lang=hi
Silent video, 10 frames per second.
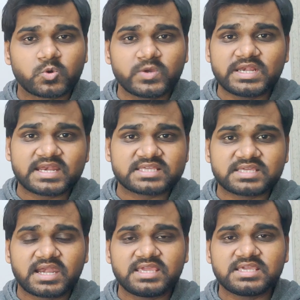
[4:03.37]
कोई लेना
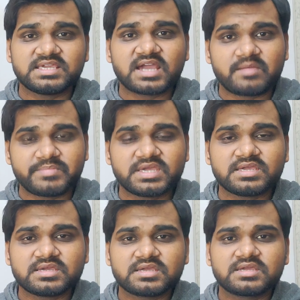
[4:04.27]
देना नहीं है यहाँ पे
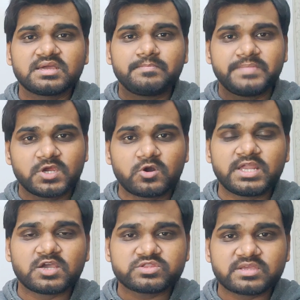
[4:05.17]
प्योरली
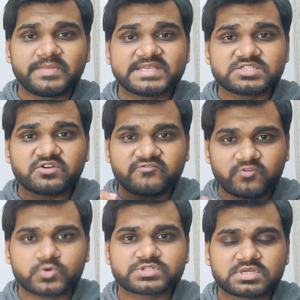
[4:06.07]
ऑन द बेसिस ऑफ
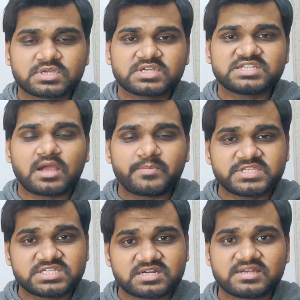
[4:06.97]
वोट्स जहाँ पे
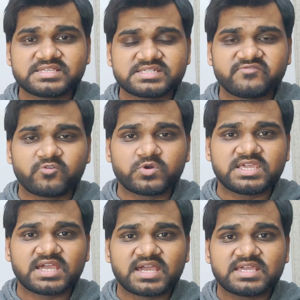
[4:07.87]
जर्नलिस्ट ने वोट
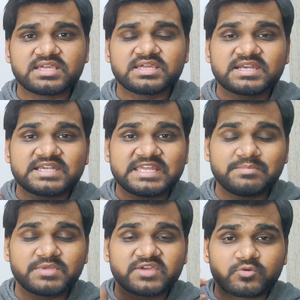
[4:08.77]
किया है
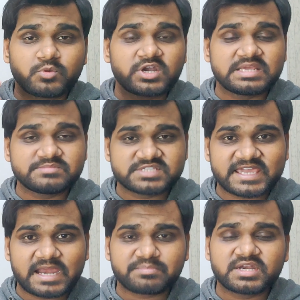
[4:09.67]
टीम के फुटबॉल टीम्स के
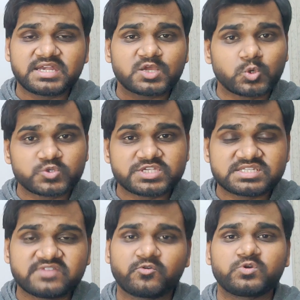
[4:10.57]
कैप्टन ने कोचेज
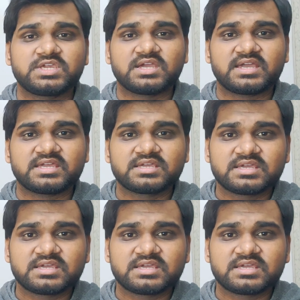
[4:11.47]
ने वोट किया है